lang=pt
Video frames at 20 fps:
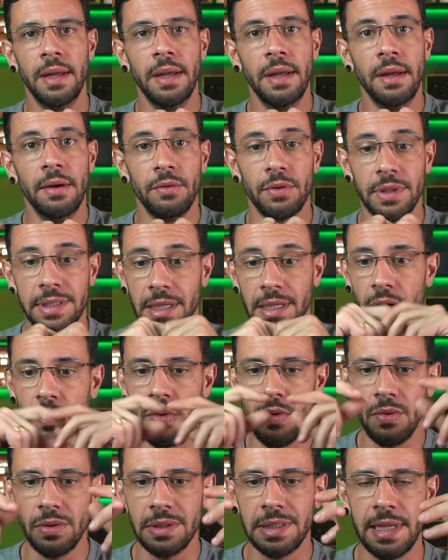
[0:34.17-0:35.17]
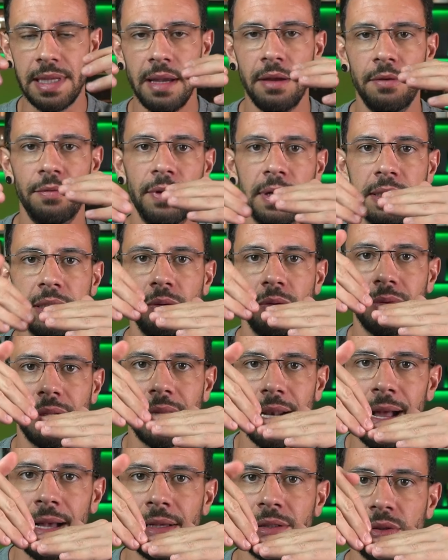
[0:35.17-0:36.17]
Você não consegue fazer um
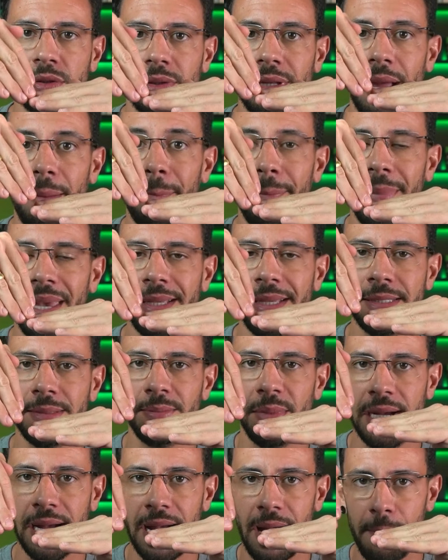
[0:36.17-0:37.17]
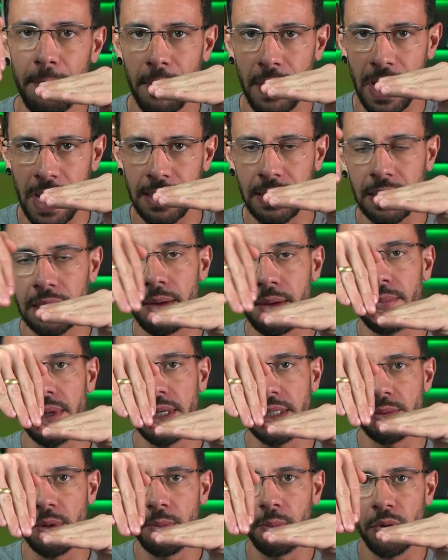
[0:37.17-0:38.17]
traço na mesma camada, na
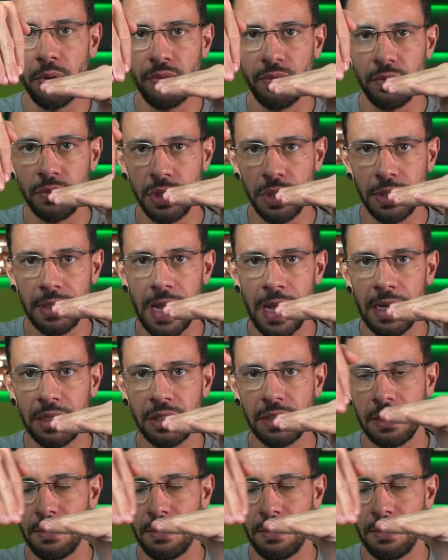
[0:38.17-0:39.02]
mesma profundidade, você